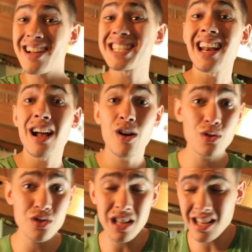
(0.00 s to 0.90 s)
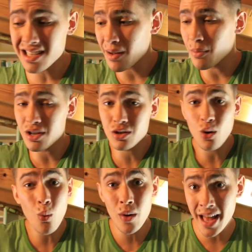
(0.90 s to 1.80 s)
acá va a ser la consistencia, por
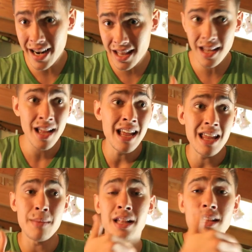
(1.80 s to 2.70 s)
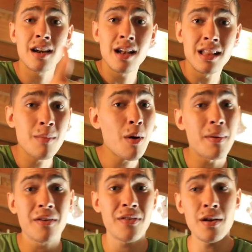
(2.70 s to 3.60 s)
eso cuidarte y mantener el tiempo. Es
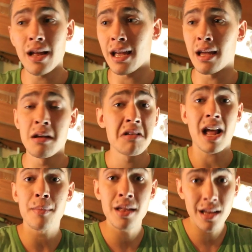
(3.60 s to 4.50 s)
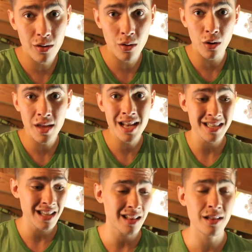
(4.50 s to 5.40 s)
preferible que camines todos los días
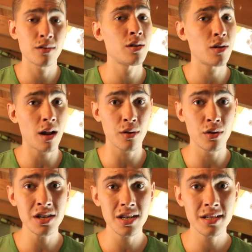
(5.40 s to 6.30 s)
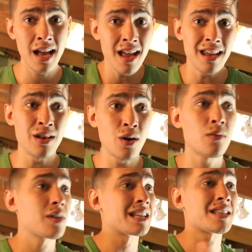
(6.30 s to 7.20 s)
si te están doliendo las rodillas y
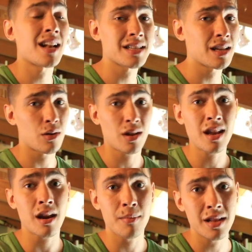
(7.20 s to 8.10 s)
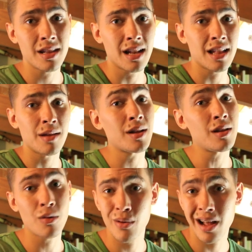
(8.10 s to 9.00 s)
no que salgas a trotar y de repente te
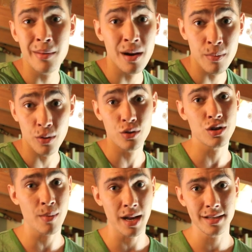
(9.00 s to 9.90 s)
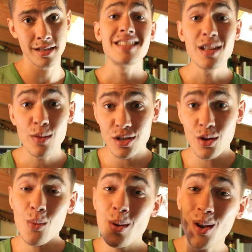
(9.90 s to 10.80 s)
lastimaste y no puedes caminar por dos semanas.
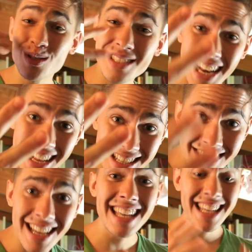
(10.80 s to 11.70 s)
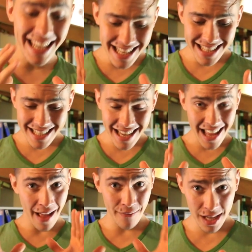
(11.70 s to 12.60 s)
Situación número 3.
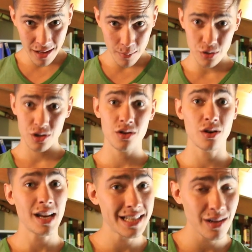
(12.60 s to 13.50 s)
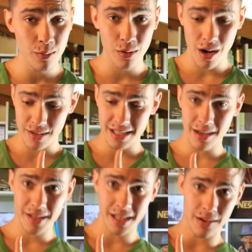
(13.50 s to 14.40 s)
15 a 20% de grasa corporal,
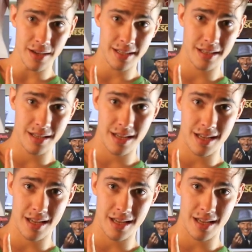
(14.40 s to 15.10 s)
básicamente te ves